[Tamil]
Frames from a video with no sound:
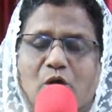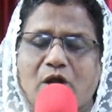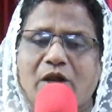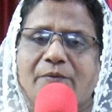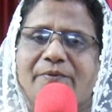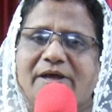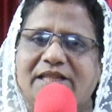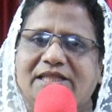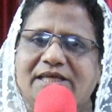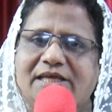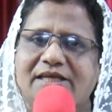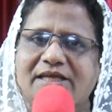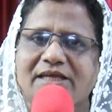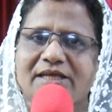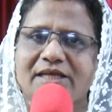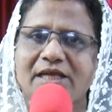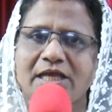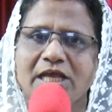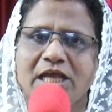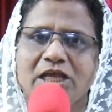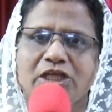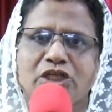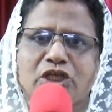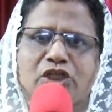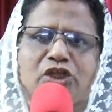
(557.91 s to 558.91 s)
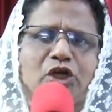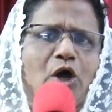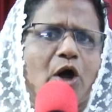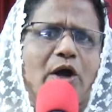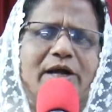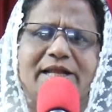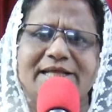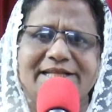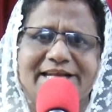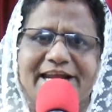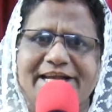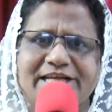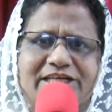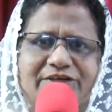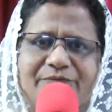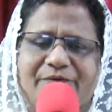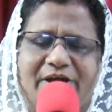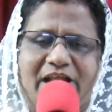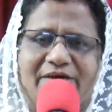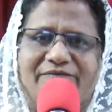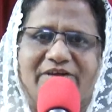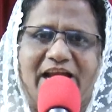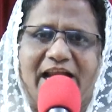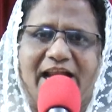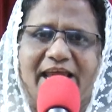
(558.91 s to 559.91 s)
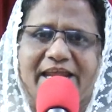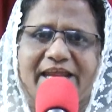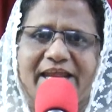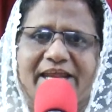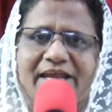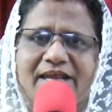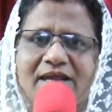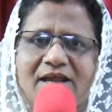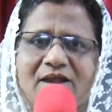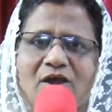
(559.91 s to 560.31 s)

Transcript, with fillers: சொல்லுவது இதோடு நின்று விடவில்லை